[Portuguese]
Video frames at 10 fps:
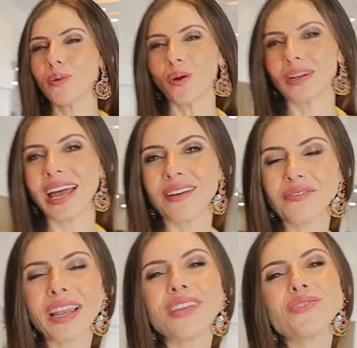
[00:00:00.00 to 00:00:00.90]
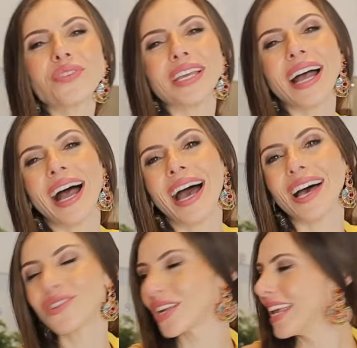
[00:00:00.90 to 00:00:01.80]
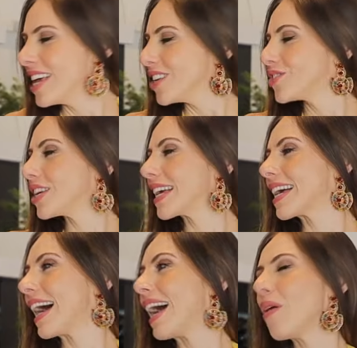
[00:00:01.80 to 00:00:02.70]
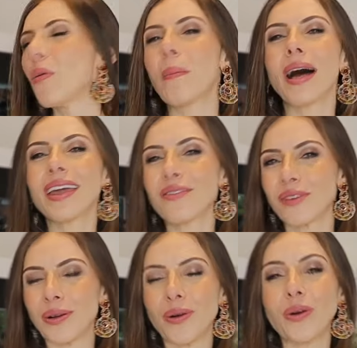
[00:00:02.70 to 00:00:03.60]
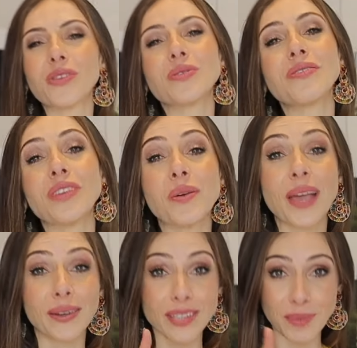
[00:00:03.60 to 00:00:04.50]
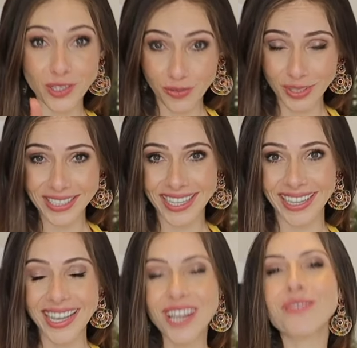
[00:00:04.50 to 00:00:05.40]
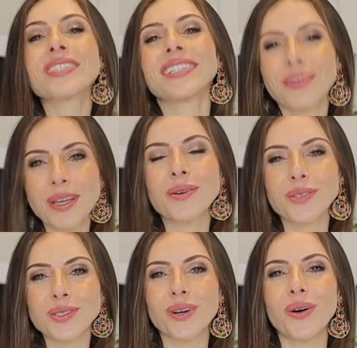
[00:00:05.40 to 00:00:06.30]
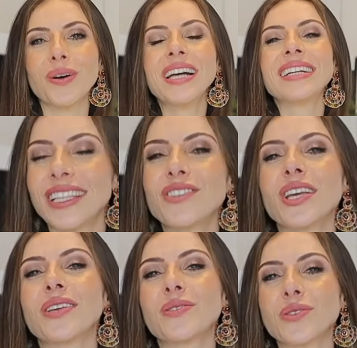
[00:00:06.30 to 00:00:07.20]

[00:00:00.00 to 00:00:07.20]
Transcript: bom, né? Falar de viagem, de carro maravilhoso. Enfim, eu quero saber de você. Você também gostou? Deixa aqui